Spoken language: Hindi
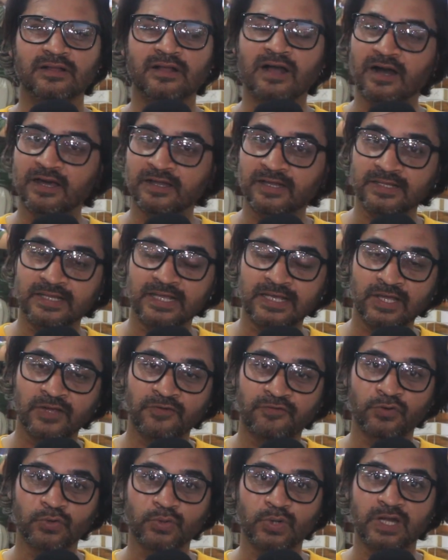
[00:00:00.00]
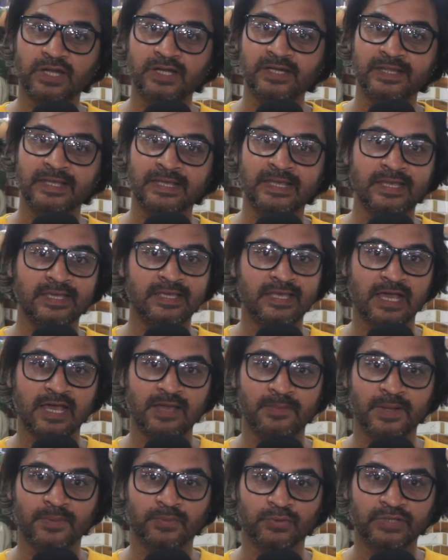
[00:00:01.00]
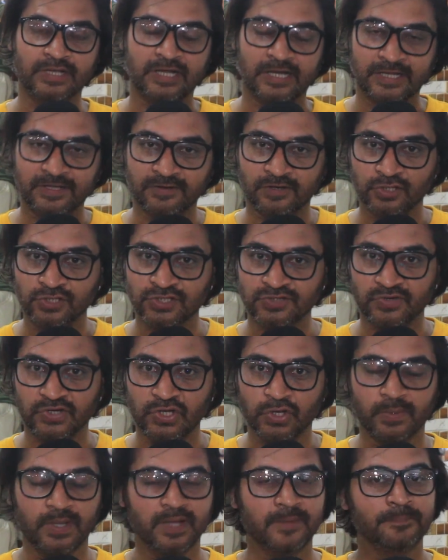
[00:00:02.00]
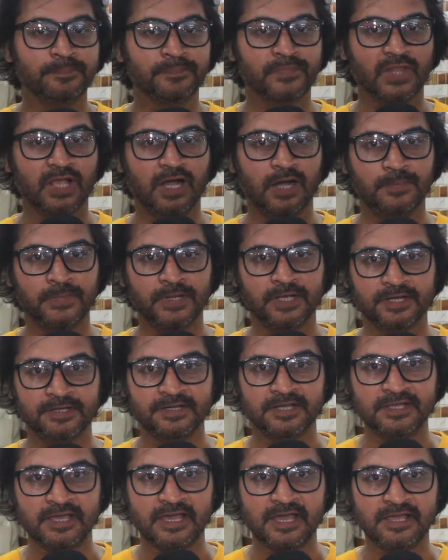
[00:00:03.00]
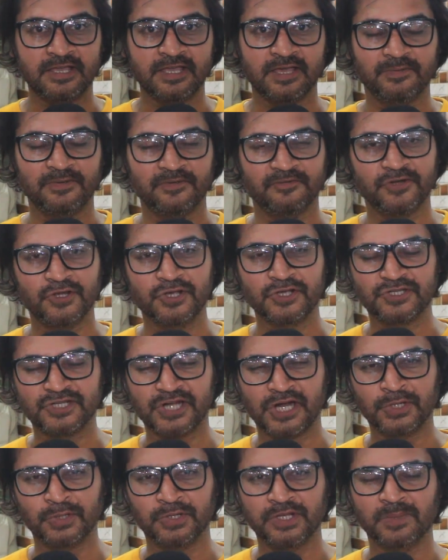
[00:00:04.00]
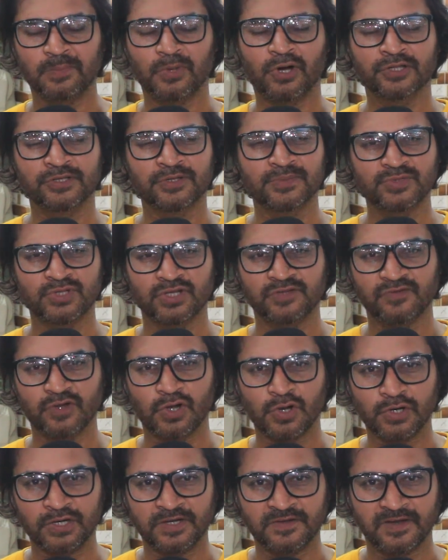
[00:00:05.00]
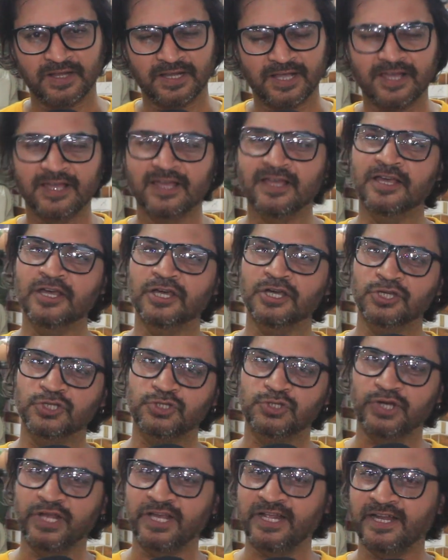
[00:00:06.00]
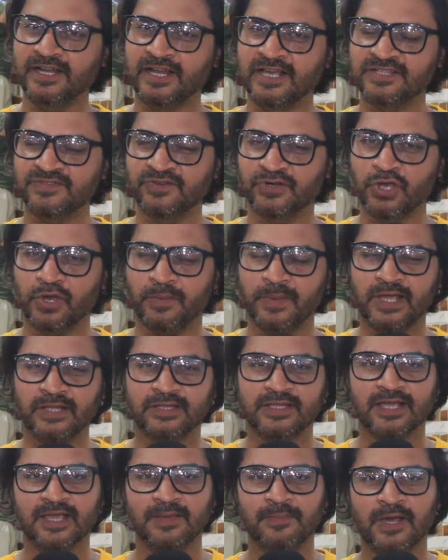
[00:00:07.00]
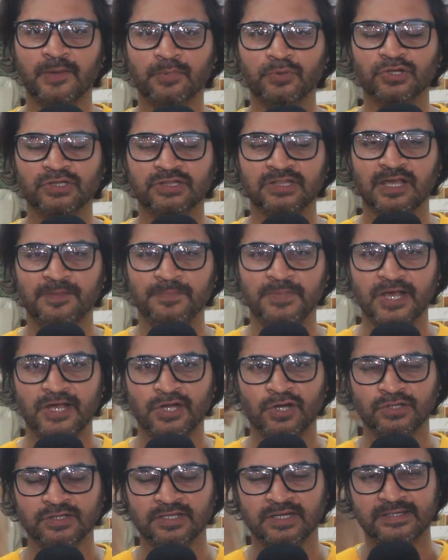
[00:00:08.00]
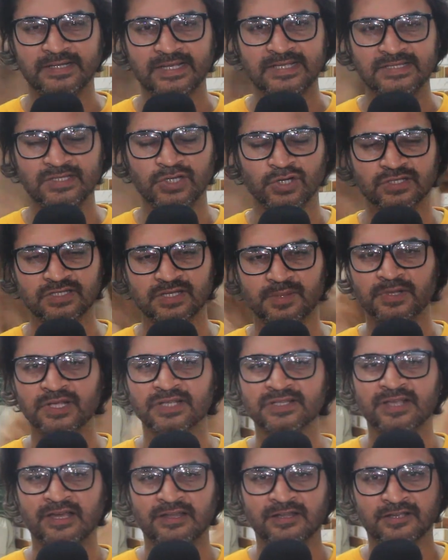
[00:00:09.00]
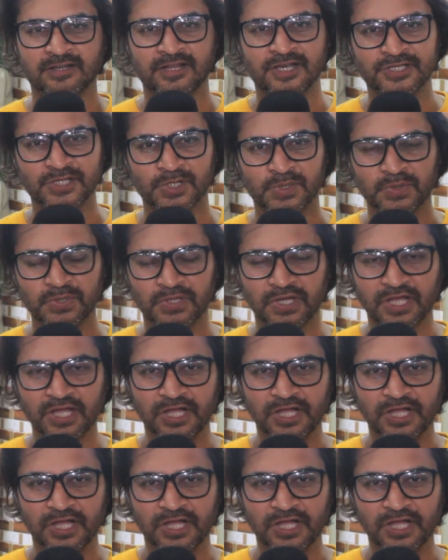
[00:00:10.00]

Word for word: खाना देखें और फूड क्वालिटी देखें क्या है मैं आपको दिखाने वाला हूँ इस वीडियो में आपने करना क्या है कि अभी वीडियो स्टार्ट हो रही है बहुत खूबसूरत ब्लॉग होने वाला है जुड़े रहना इस वीडियो में ताकि मैं आपको इतना प्यारा और इतना टेस्टी और ज़बरदस्त खाना खिला सकूँ